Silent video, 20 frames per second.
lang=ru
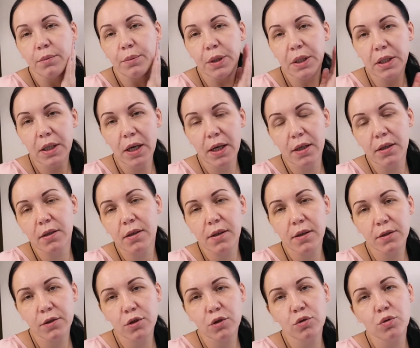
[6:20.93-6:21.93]
питает
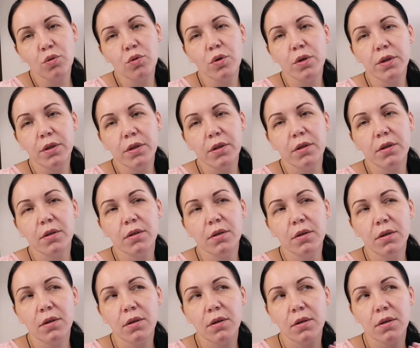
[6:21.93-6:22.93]
лицо
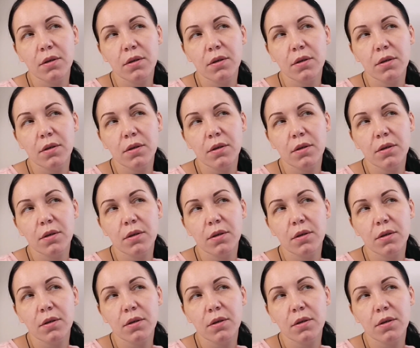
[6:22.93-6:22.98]
и